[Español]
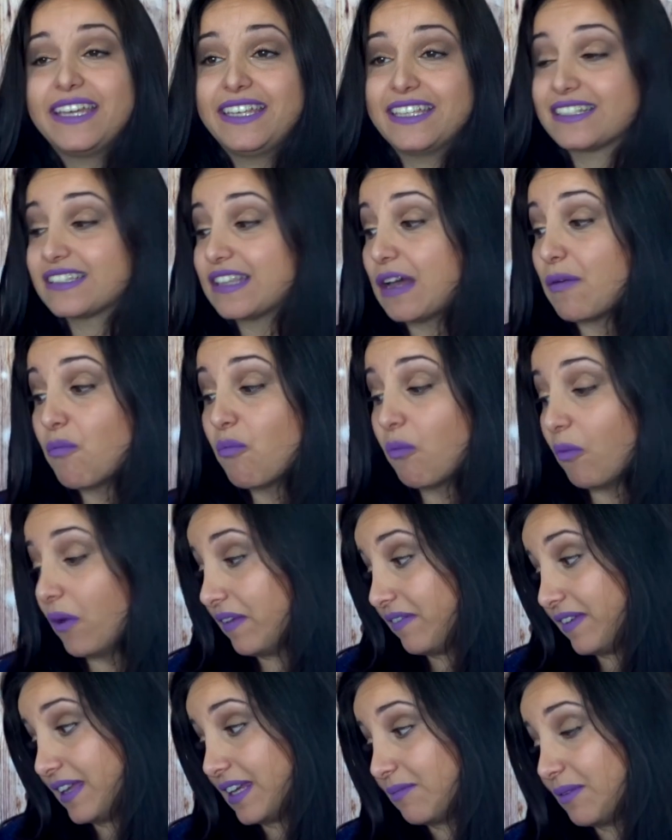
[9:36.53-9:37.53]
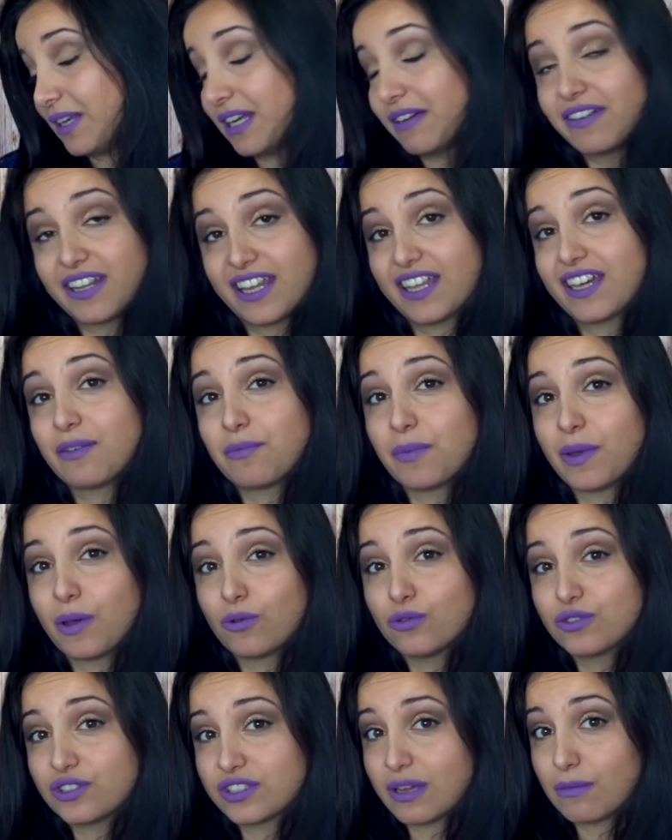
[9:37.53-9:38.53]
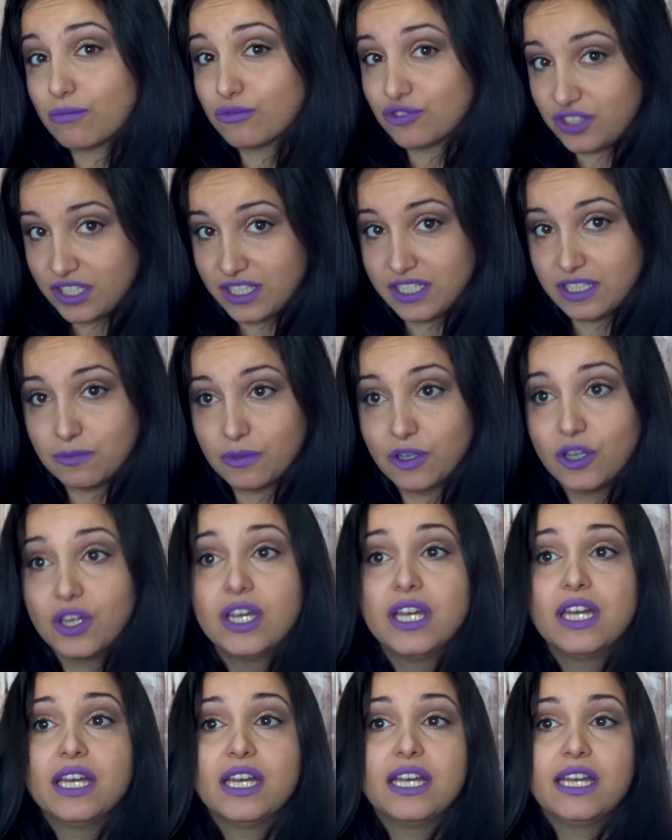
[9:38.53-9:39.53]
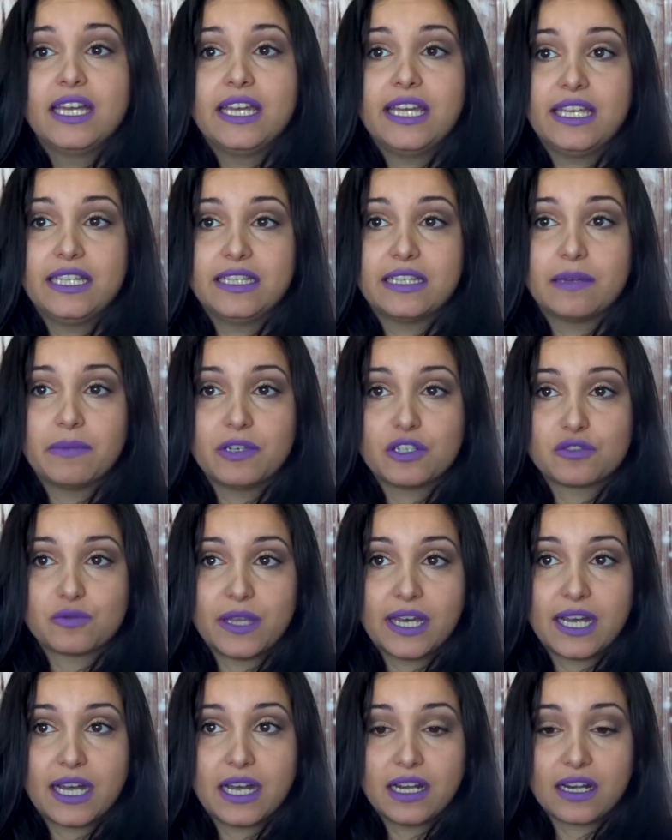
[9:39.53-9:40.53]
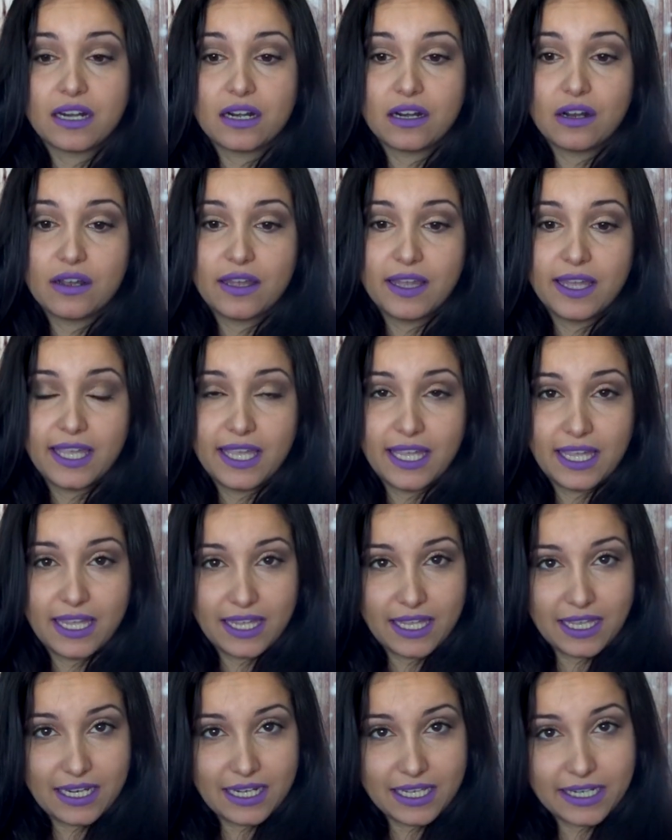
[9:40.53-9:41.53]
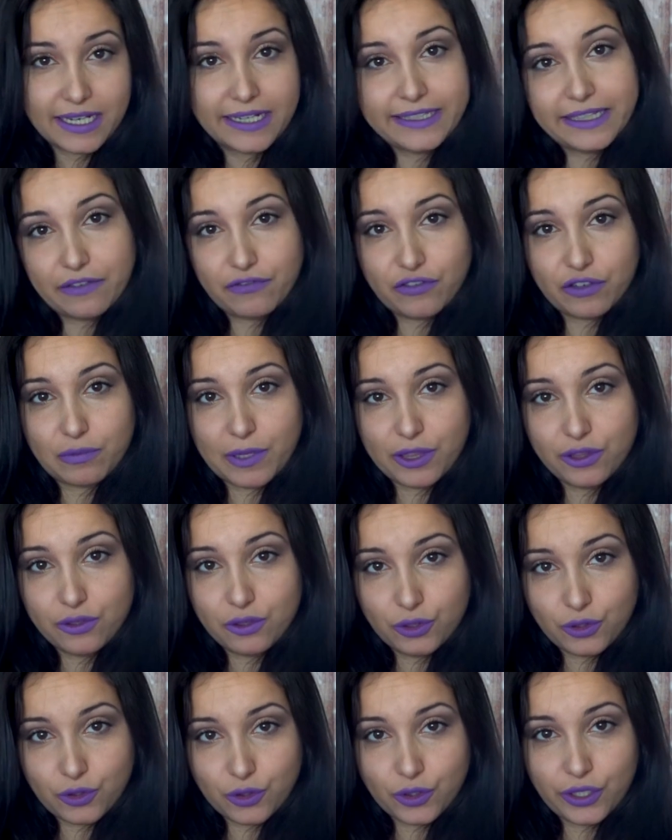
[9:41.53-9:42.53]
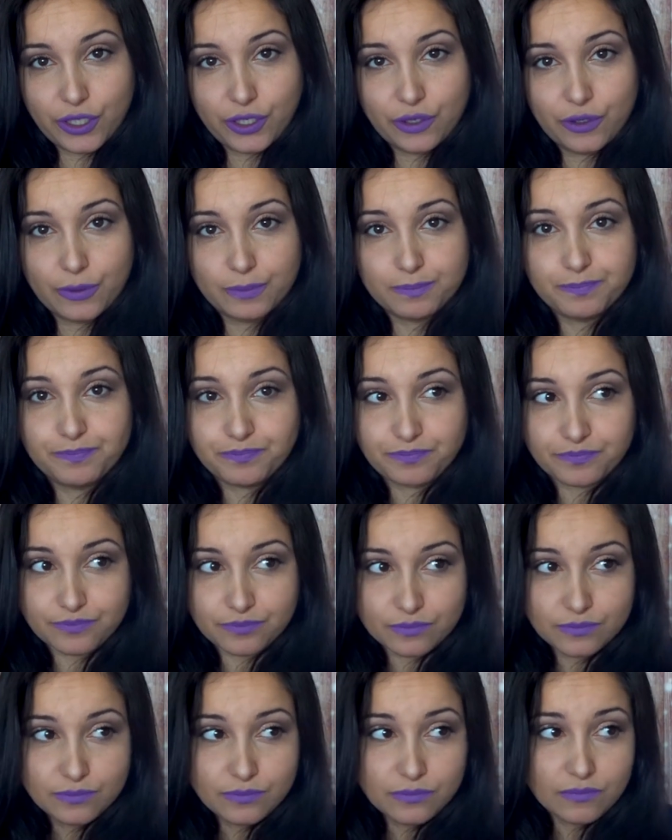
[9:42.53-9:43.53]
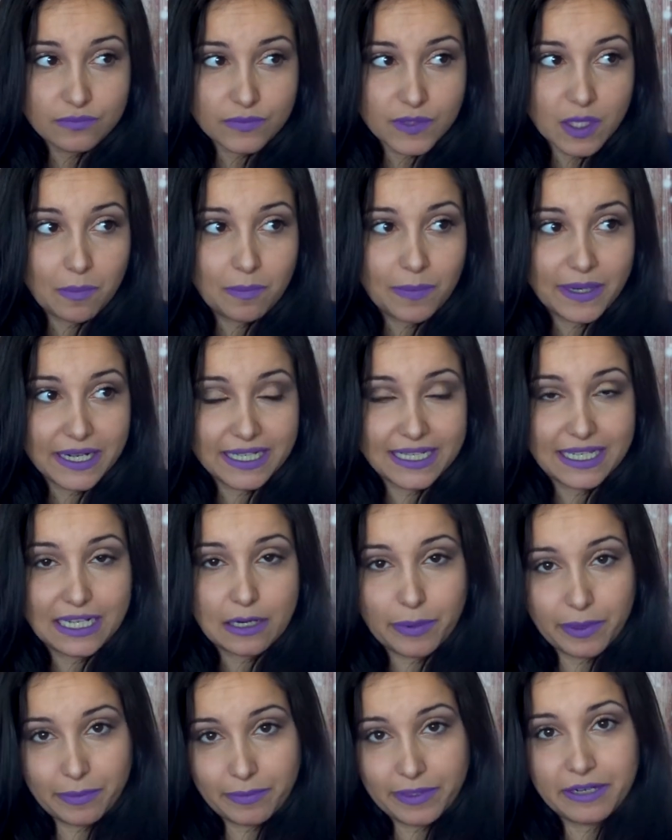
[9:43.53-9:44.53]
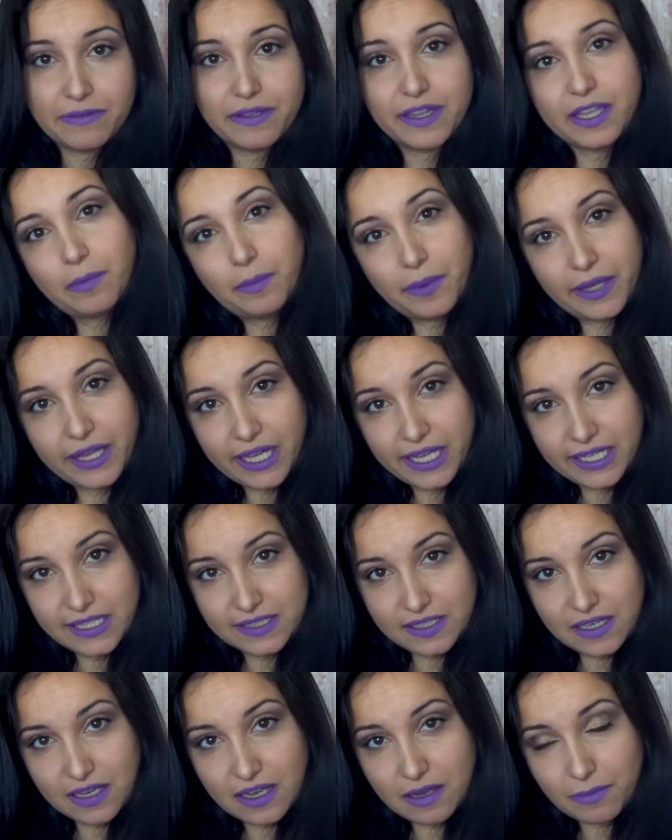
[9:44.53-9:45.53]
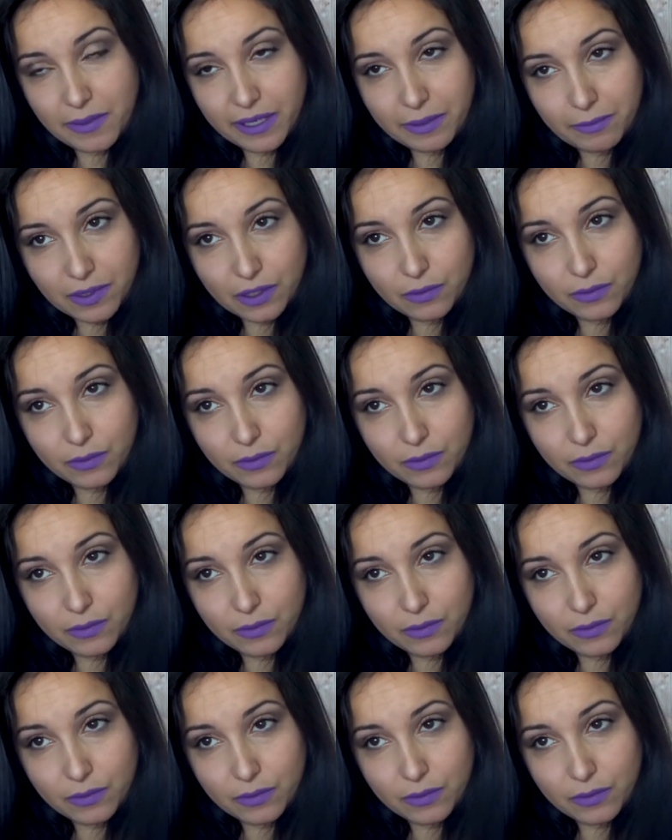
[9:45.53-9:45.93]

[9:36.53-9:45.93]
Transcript: y está muy bien, a mí la verdad que me gusta muchísimo. Y también os voy a dejar en la cajita de información en código para que la primera vez que pidáis a My